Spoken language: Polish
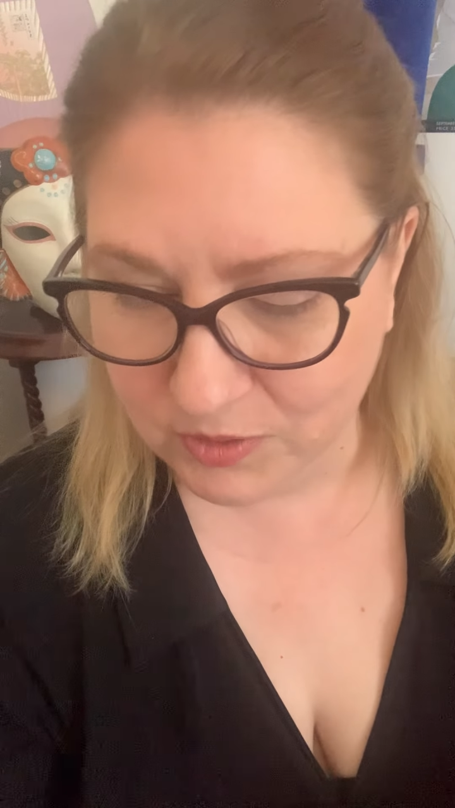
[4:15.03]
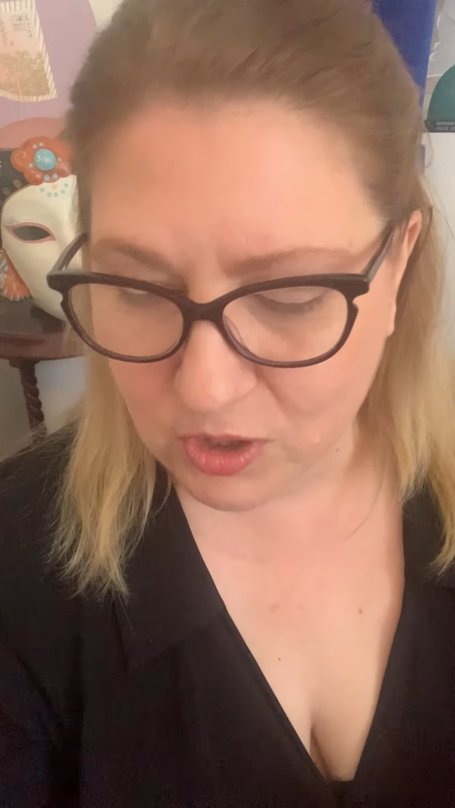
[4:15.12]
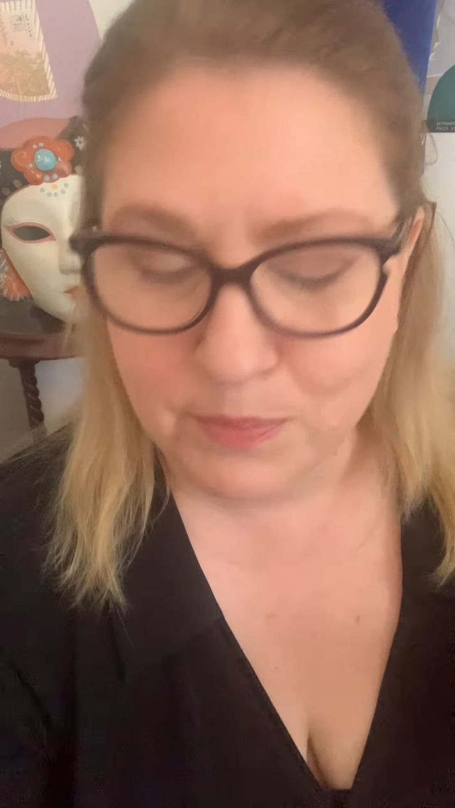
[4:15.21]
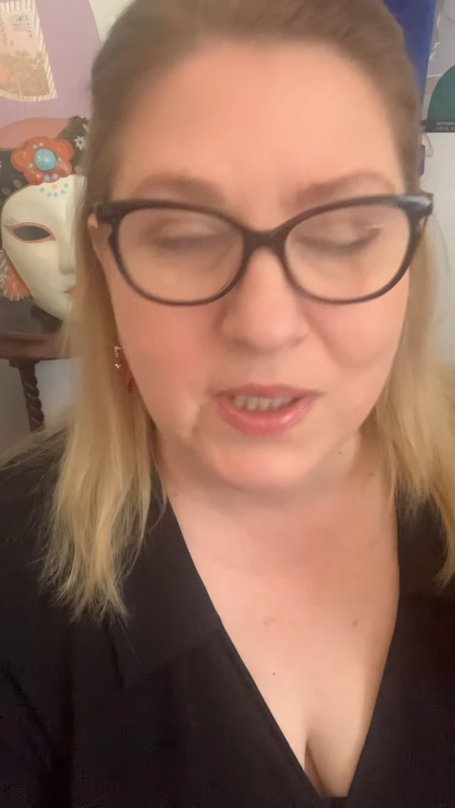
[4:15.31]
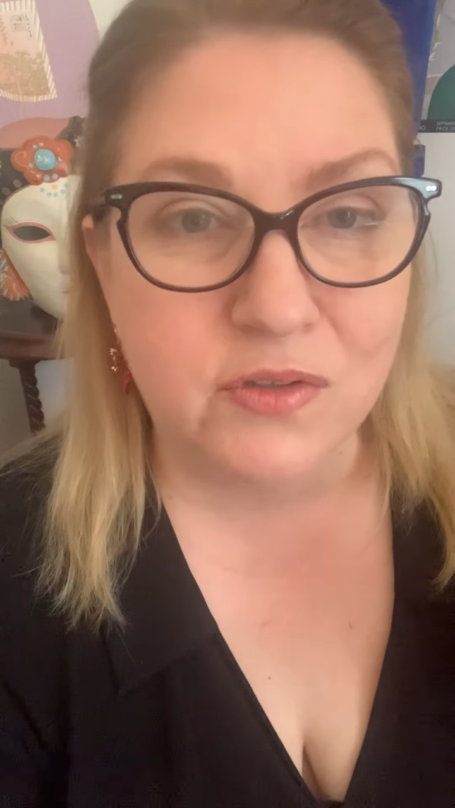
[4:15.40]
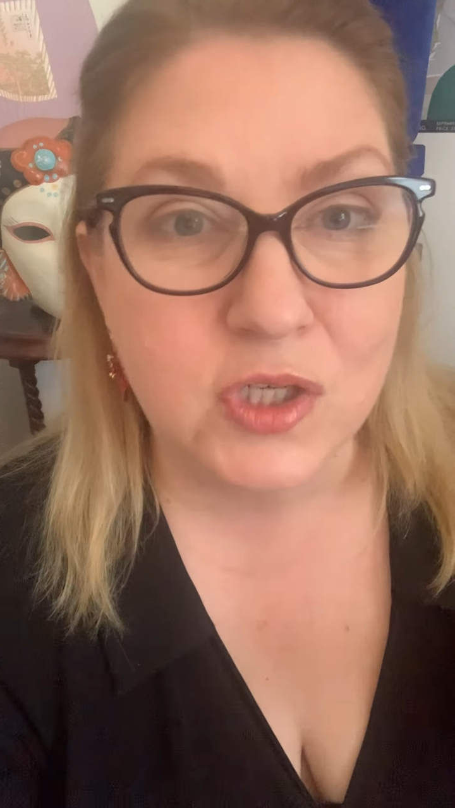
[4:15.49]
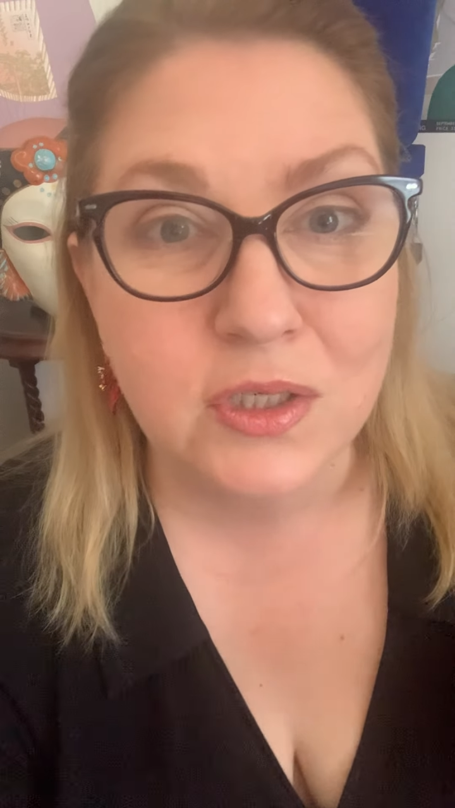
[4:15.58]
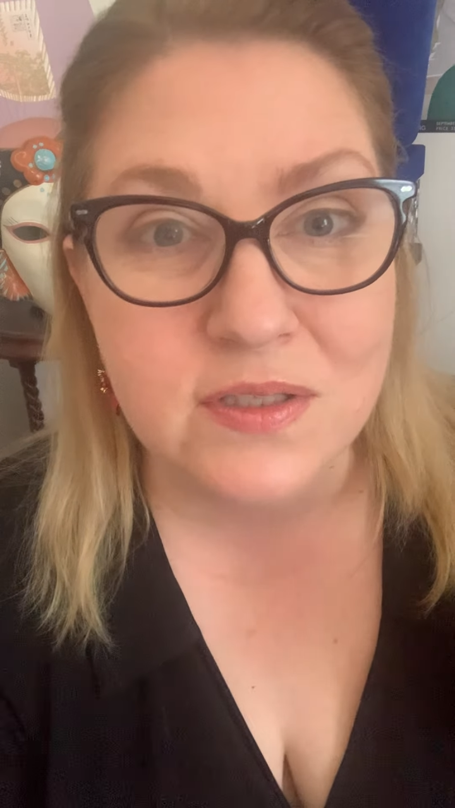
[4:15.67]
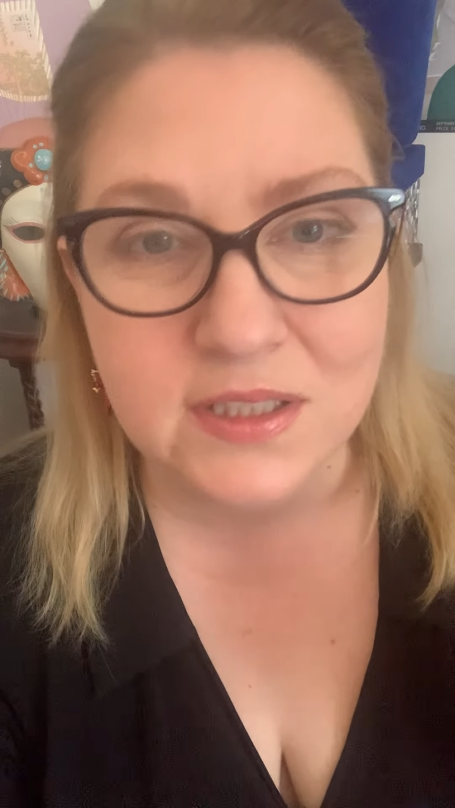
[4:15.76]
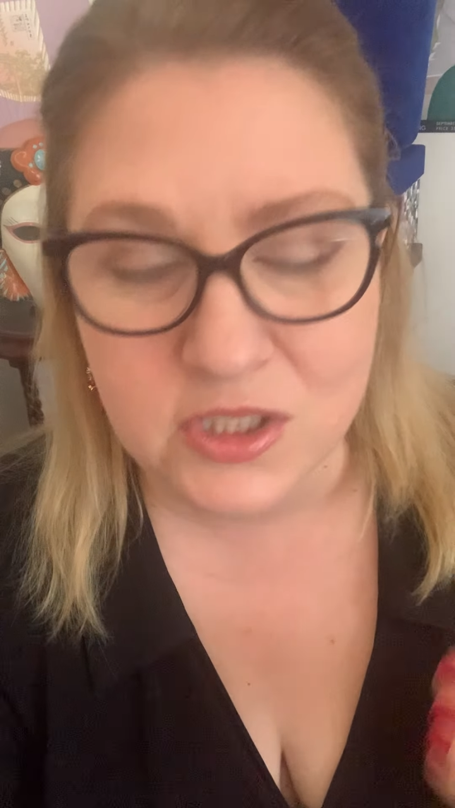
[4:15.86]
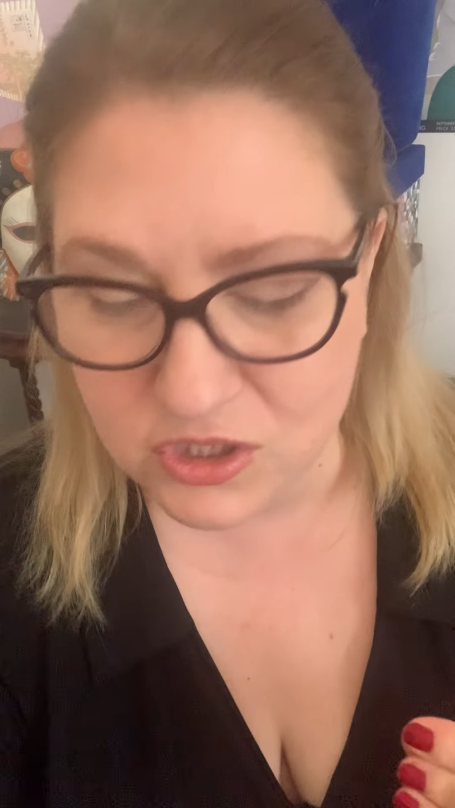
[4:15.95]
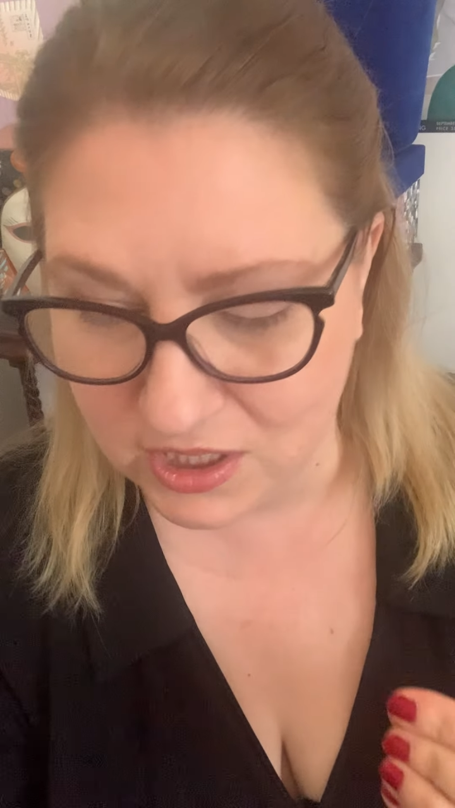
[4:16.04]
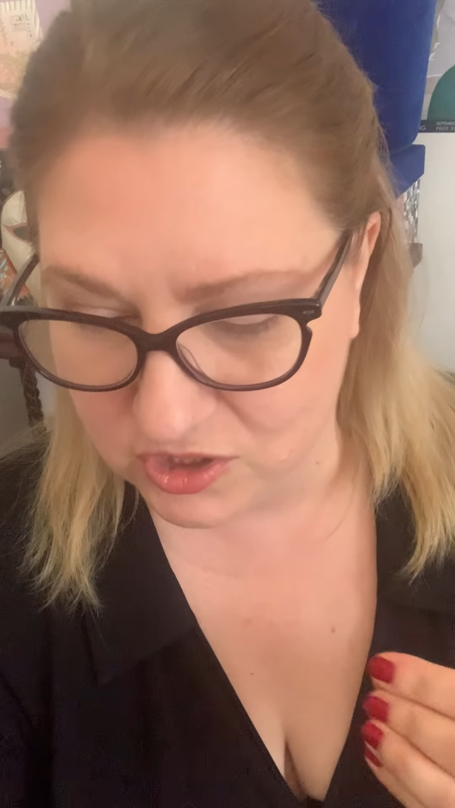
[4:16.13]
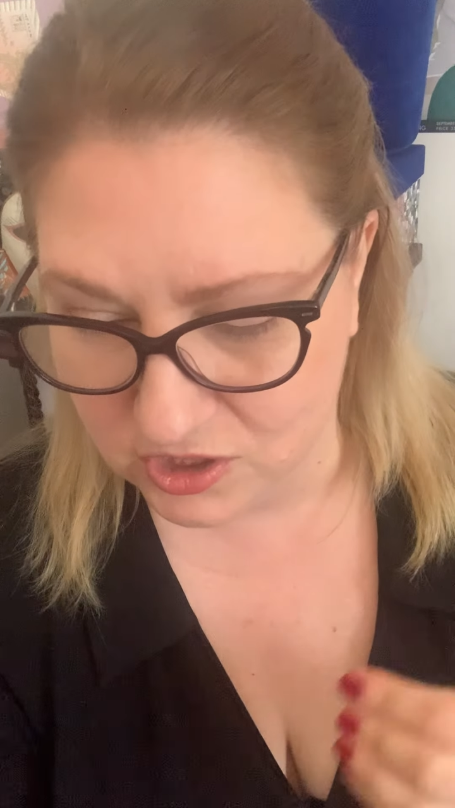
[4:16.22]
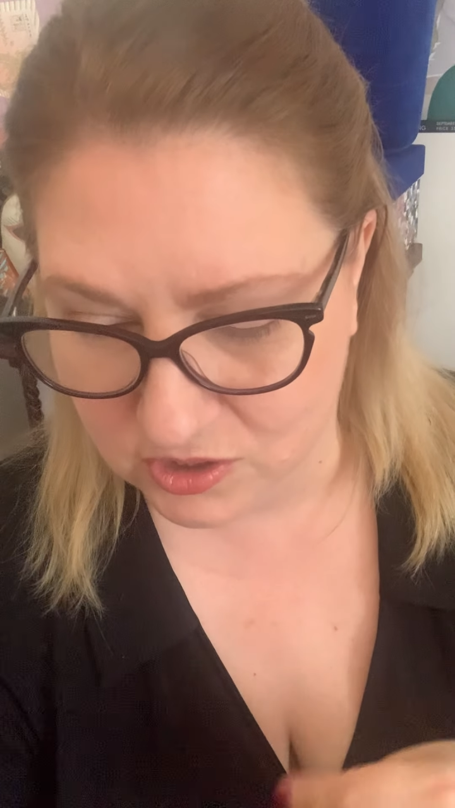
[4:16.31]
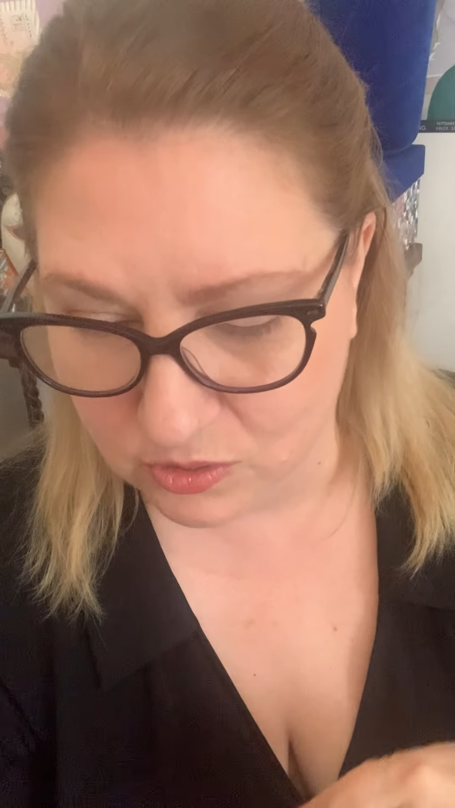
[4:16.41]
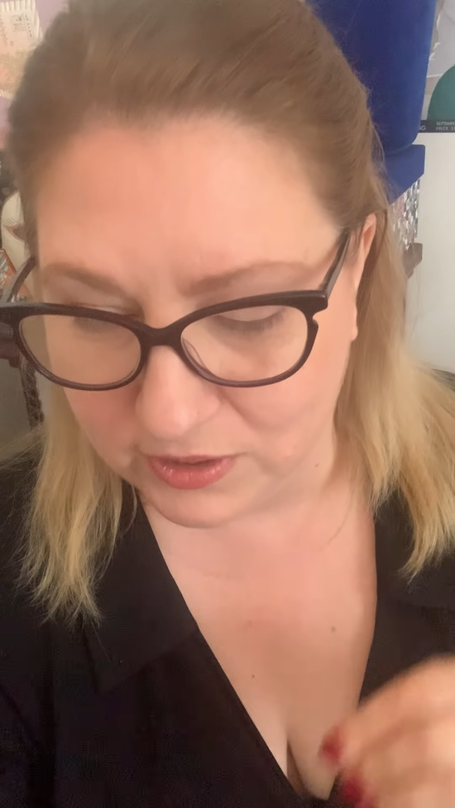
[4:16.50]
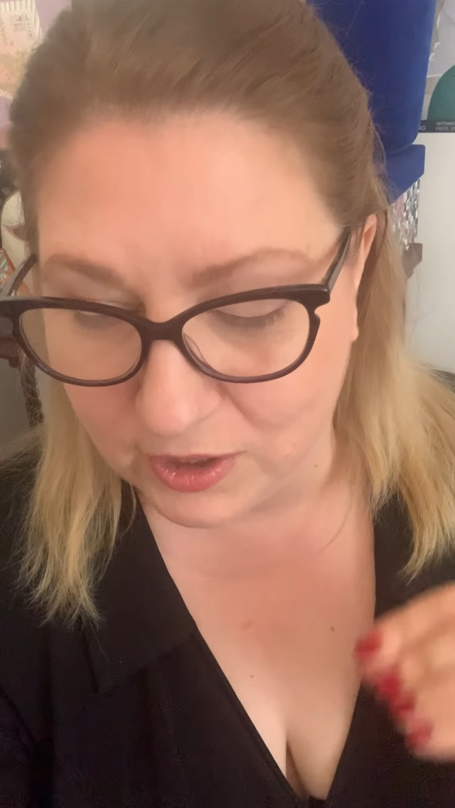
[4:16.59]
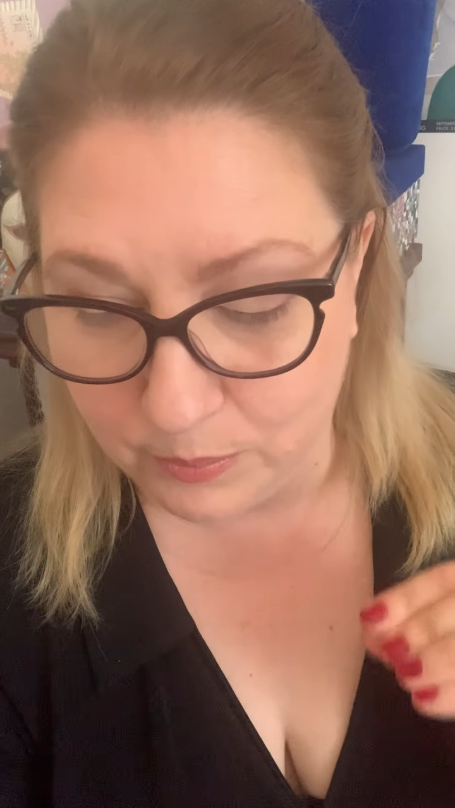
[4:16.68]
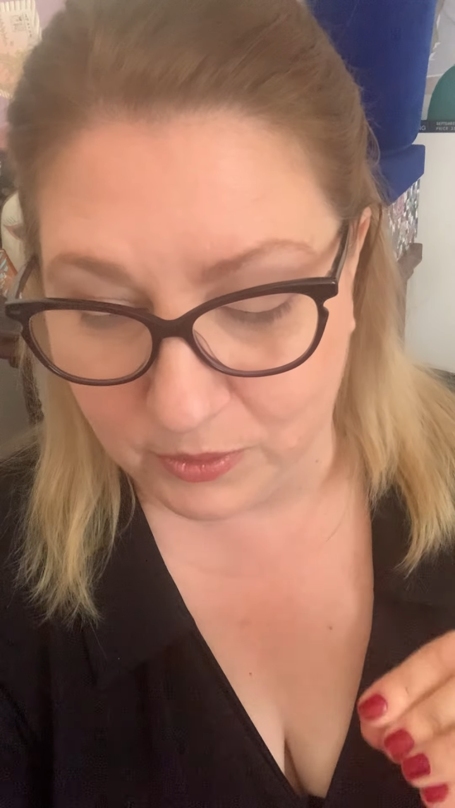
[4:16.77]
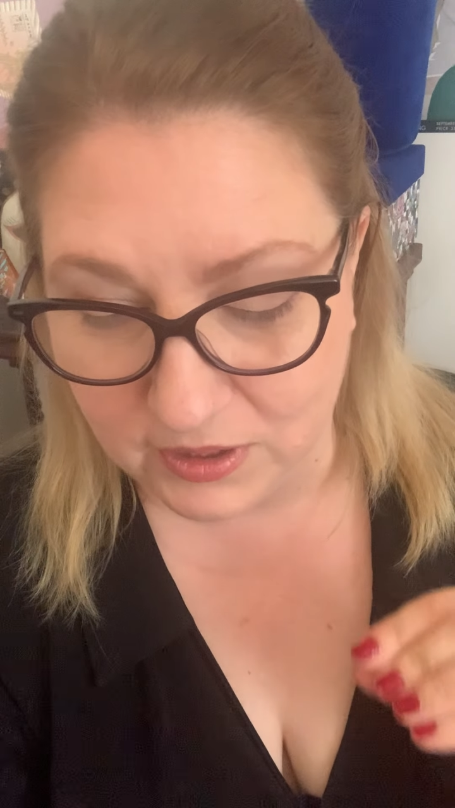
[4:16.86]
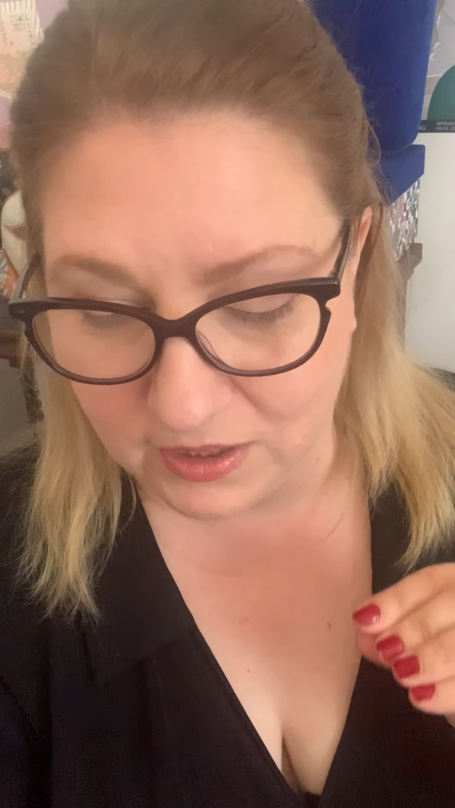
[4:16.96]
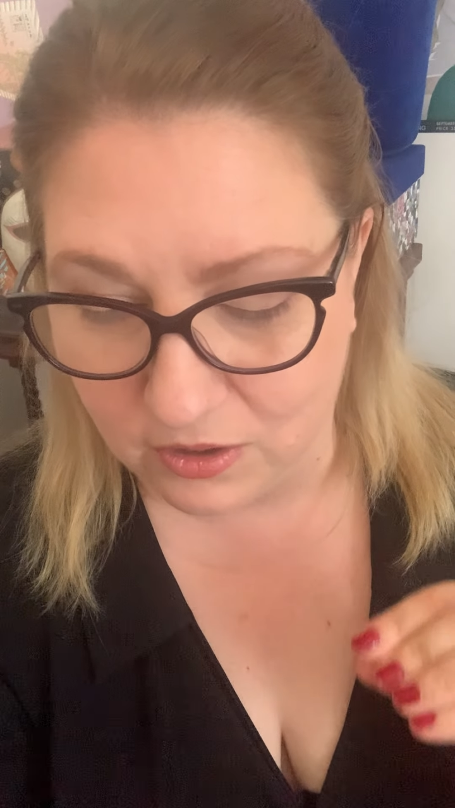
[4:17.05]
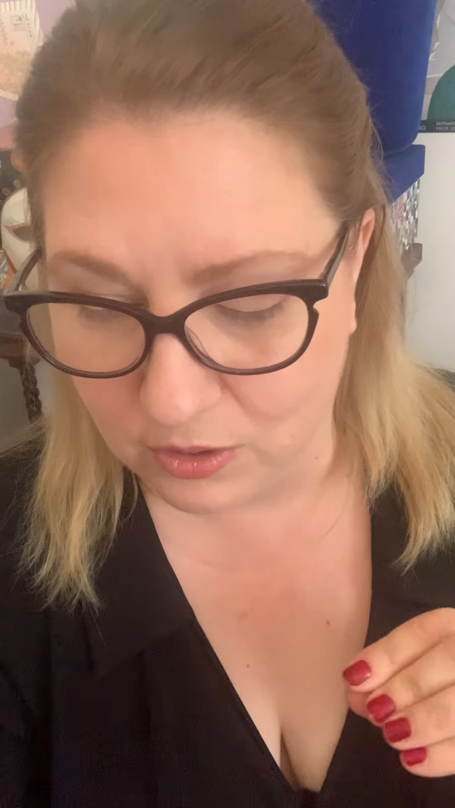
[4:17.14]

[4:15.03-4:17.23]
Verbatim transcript: No i 1 stycznia 1965